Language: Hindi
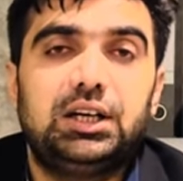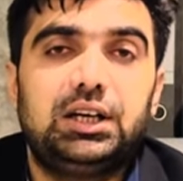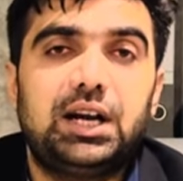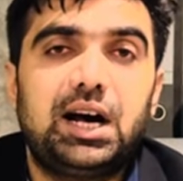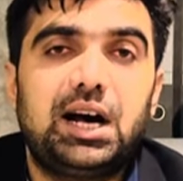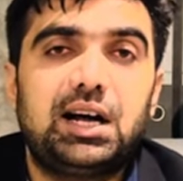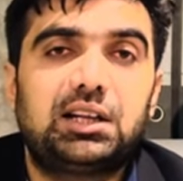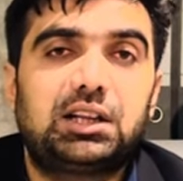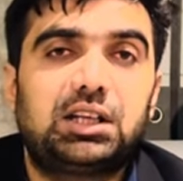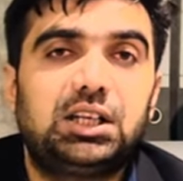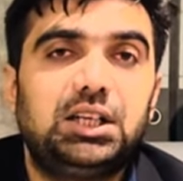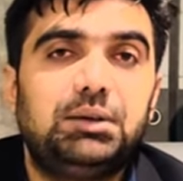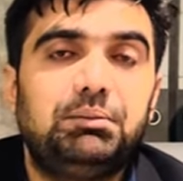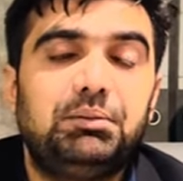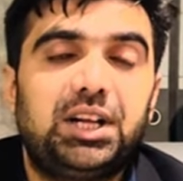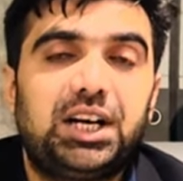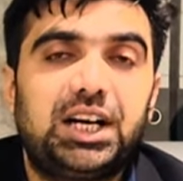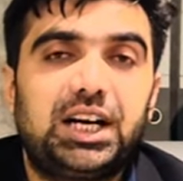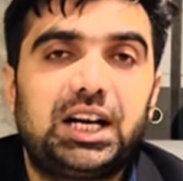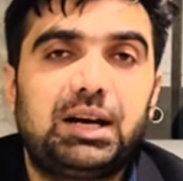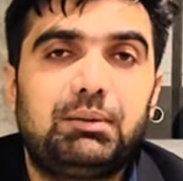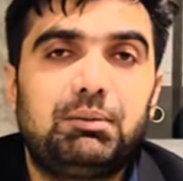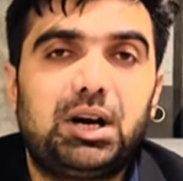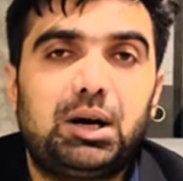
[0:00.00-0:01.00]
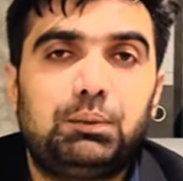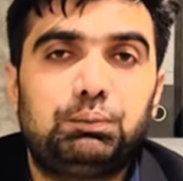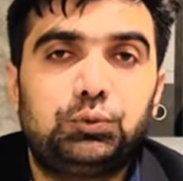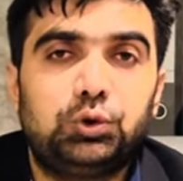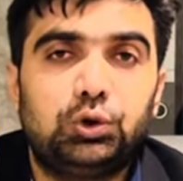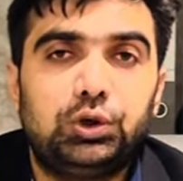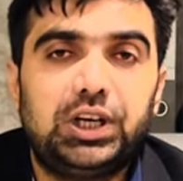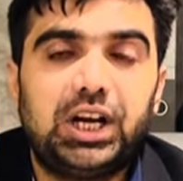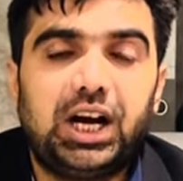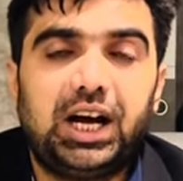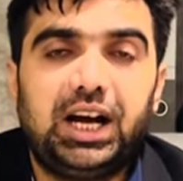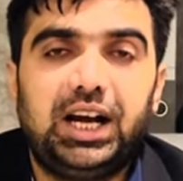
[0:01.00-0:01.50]
नाजरीन मेरा नाम
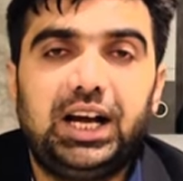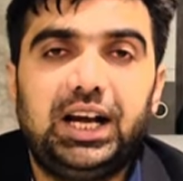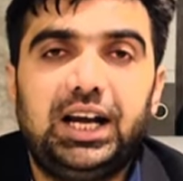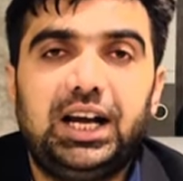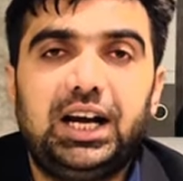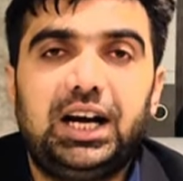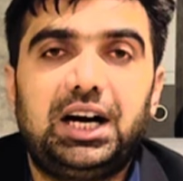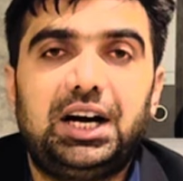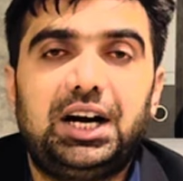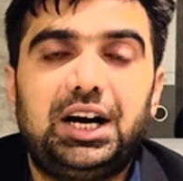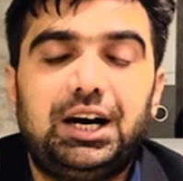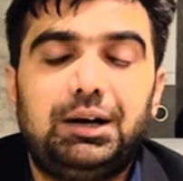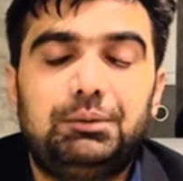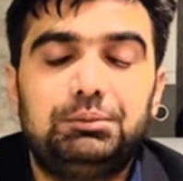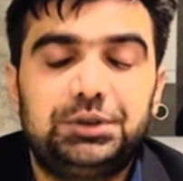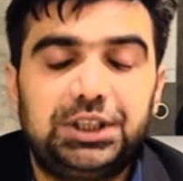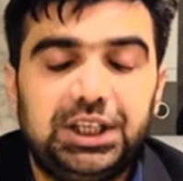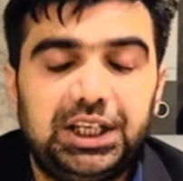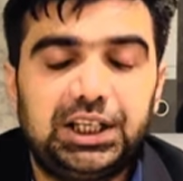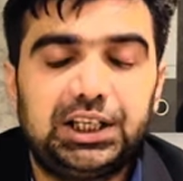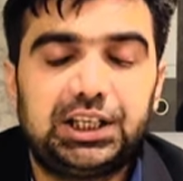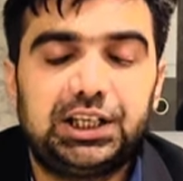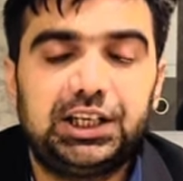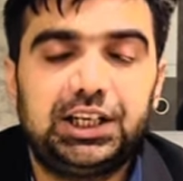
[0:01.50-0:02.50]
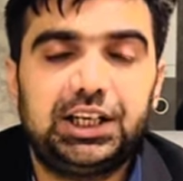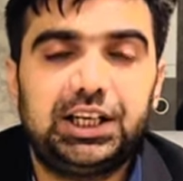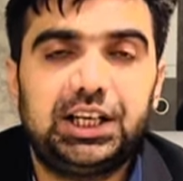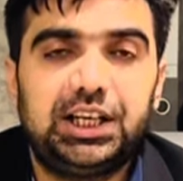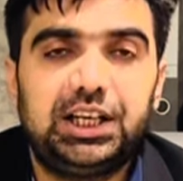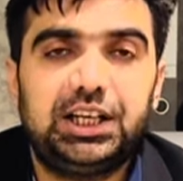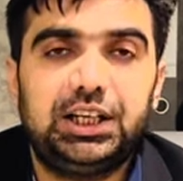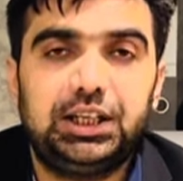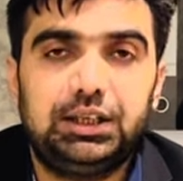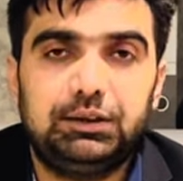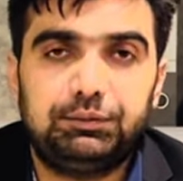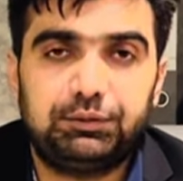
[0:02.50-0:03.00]
अब्दुल्ला है आप देख रहे
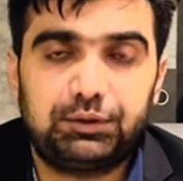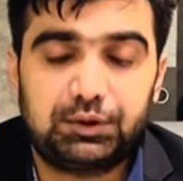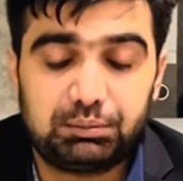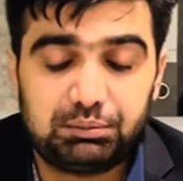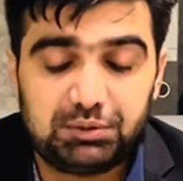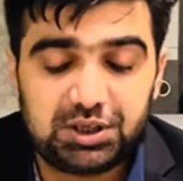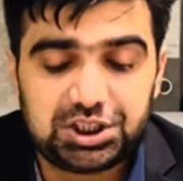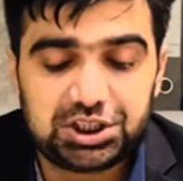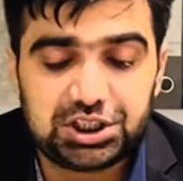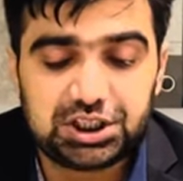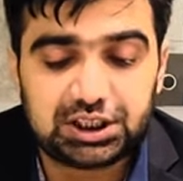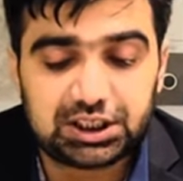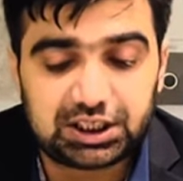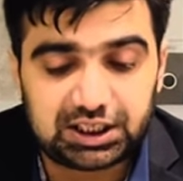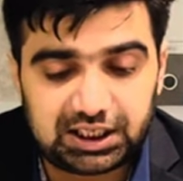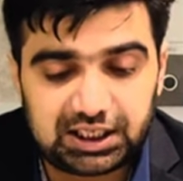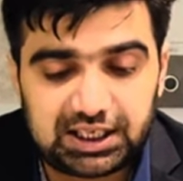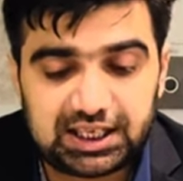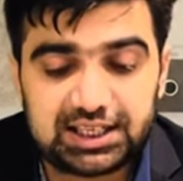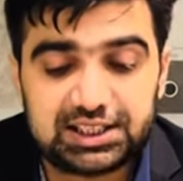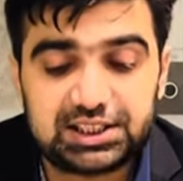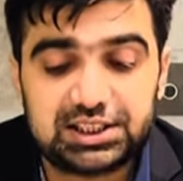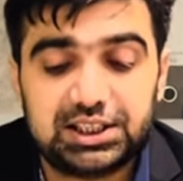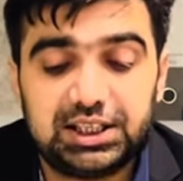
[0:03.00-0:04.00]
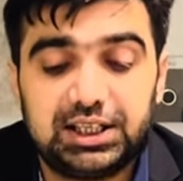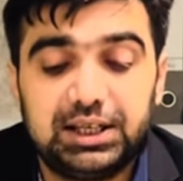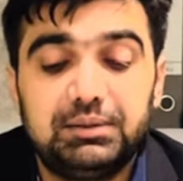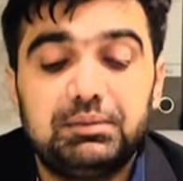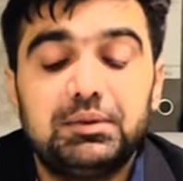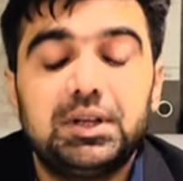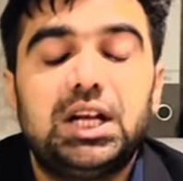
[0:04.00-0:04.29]
हैं इंफॉर्मेशन की ऐसे